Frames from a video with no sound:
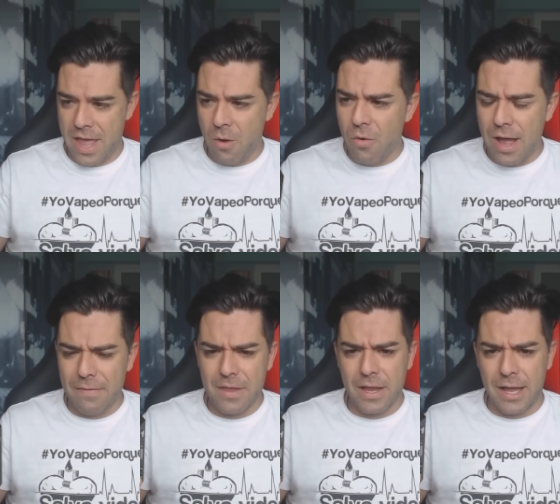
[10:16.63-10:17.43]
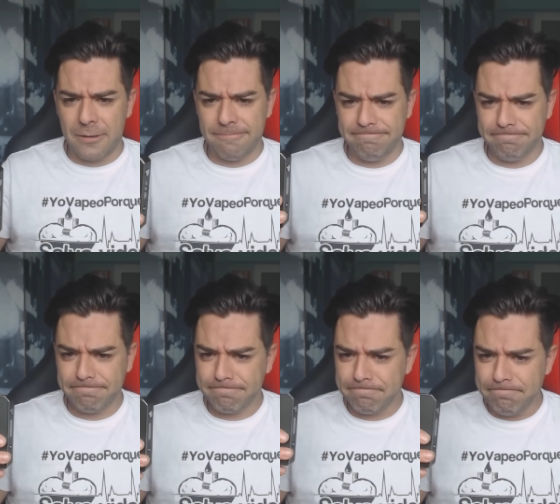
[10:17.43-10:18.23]
Es un handicap.
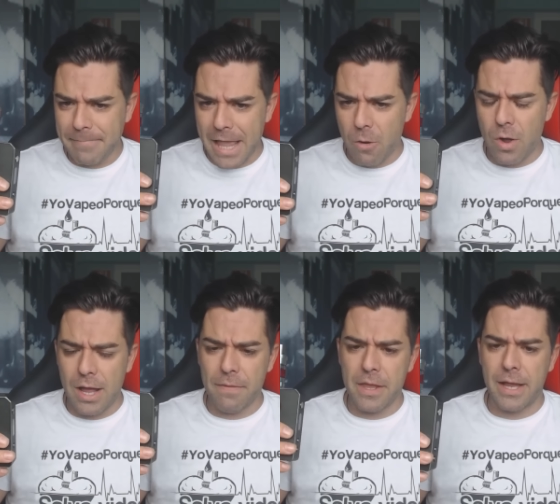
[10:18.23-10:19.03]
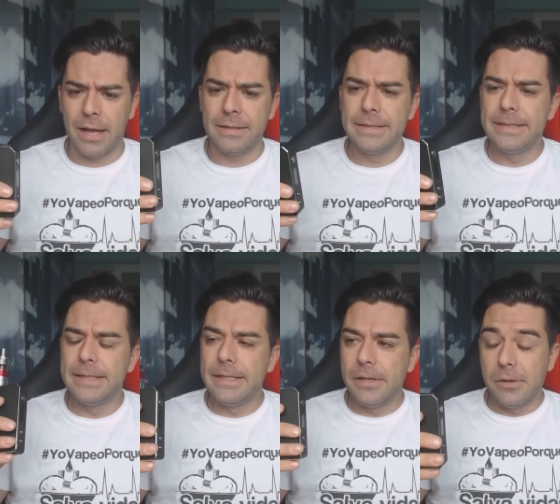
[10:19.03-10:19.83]
Es un handicap
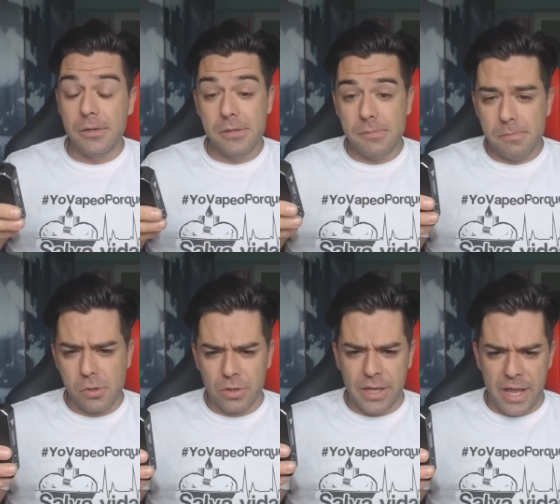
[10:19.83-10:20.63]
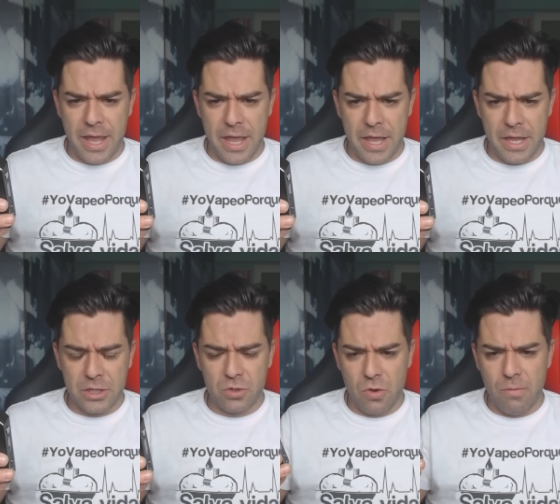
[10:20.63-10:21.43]

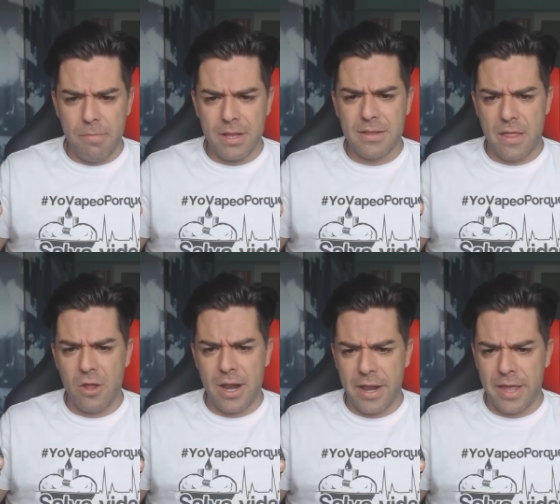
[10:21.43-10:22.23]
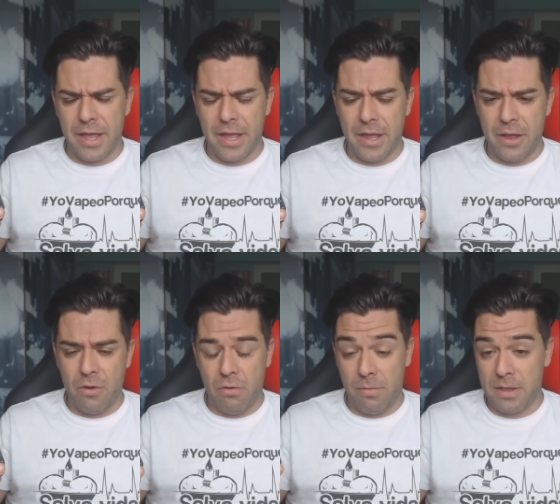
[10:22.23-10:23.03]
porque son 20
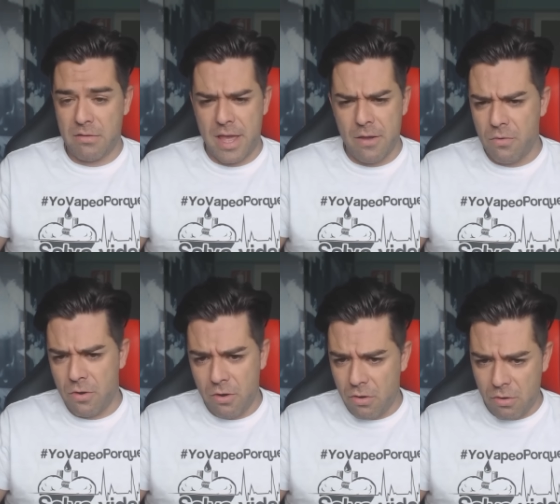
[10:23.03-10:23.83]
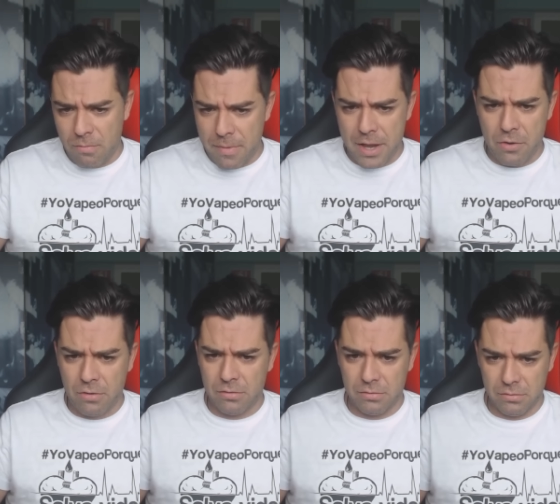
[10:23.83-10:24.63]
dólares o 20 euros
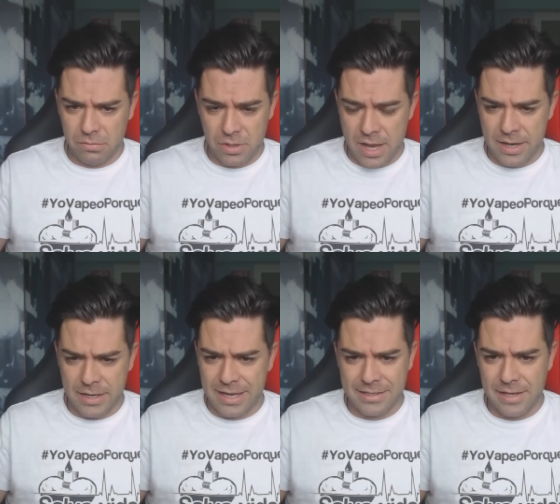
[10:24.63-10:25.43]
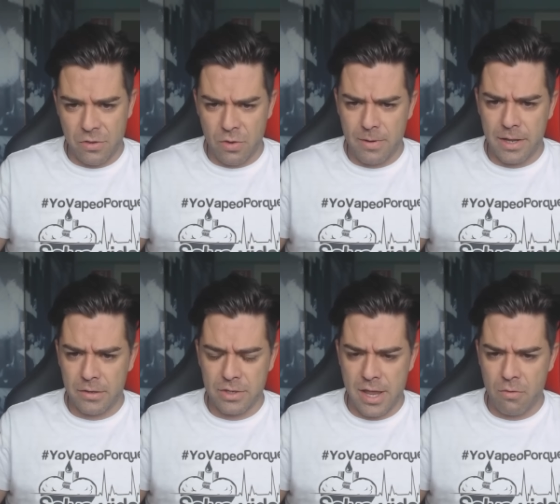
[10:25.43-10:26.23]
menos, o sea, es casi el
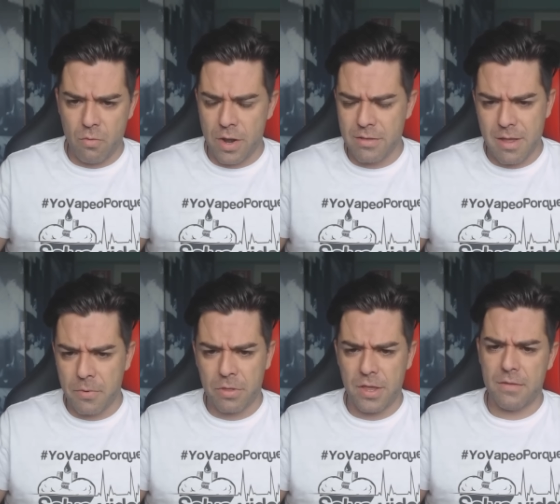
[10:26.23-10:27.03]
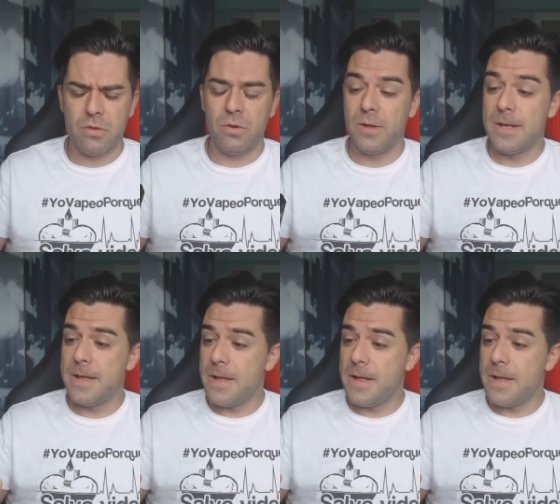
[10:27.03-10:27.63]
doble, o sea, un 40%.